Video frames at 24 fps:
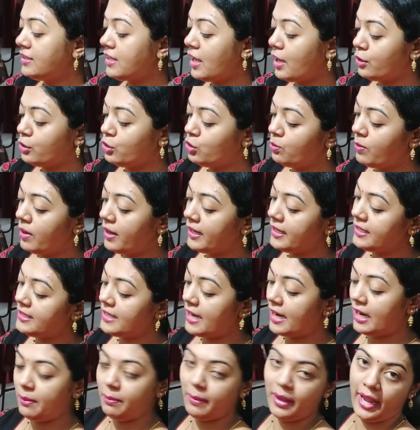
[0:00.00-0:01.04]
सासू माँ के
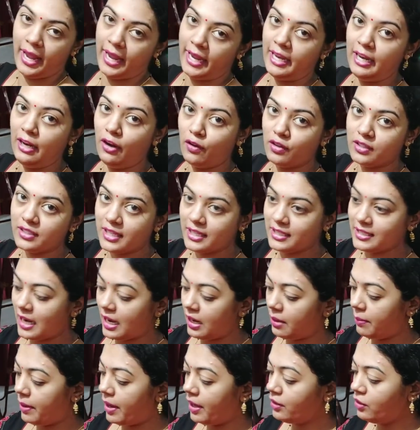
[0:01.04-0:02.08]
साइड में है इन लॉस के
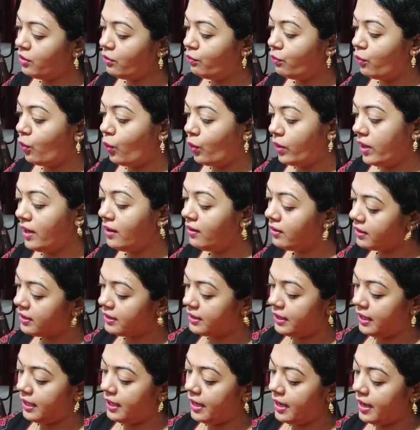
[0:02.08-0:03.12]
साइड में है तो वो ना
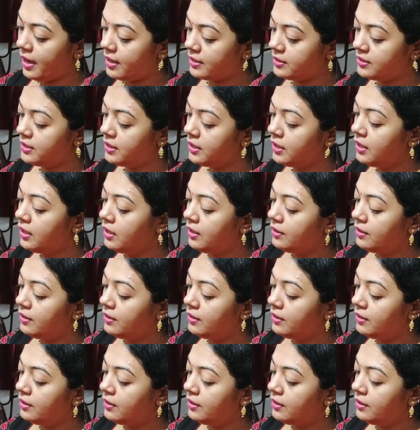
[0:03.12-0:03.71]
करती है आज